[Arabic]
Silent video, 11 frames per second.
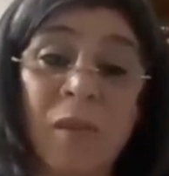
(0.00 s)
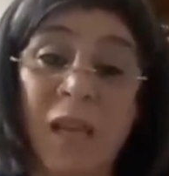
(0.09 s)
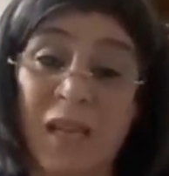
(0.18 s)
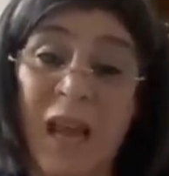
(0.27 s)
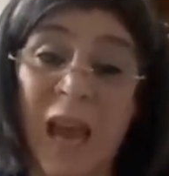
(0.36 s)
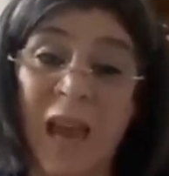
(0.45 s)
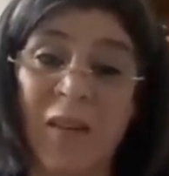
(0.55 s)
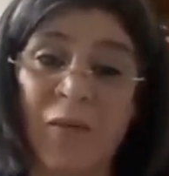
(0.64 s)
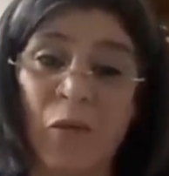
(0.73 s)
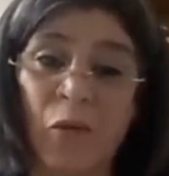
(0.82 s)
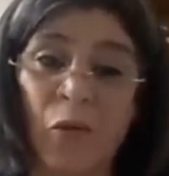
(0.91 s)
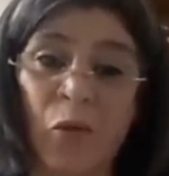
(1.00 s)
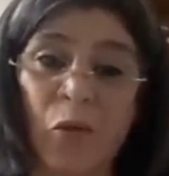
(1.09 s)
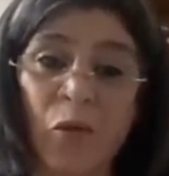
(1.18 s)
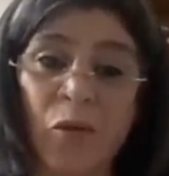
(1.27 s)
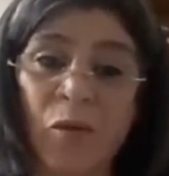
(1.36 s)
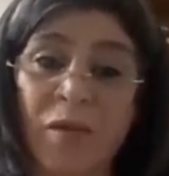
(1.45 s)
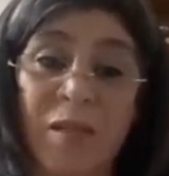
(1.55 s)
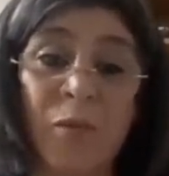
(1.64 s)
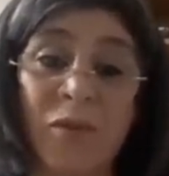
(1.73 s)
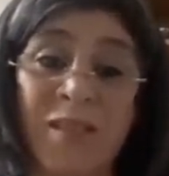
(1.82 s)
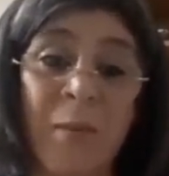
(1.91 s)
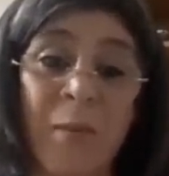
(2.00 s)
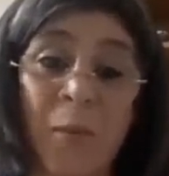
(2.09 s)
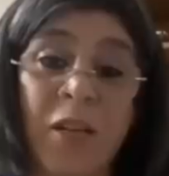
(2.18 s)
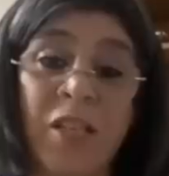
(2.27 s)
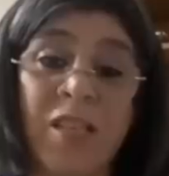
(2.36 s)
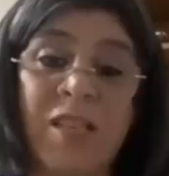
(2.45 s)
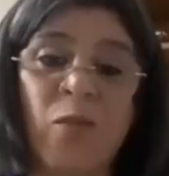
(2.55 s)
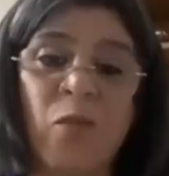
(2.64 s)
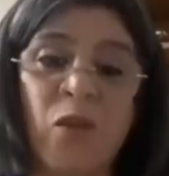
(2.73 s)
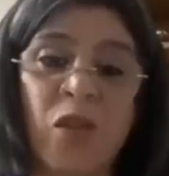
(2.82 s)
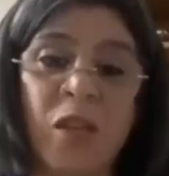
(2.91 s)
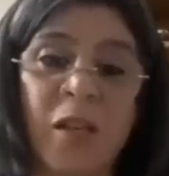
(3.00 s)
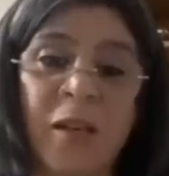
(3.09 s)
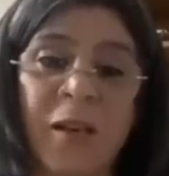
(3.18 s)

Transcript: كان عارف روحو سي بوغ سا ما بغاش يتزوج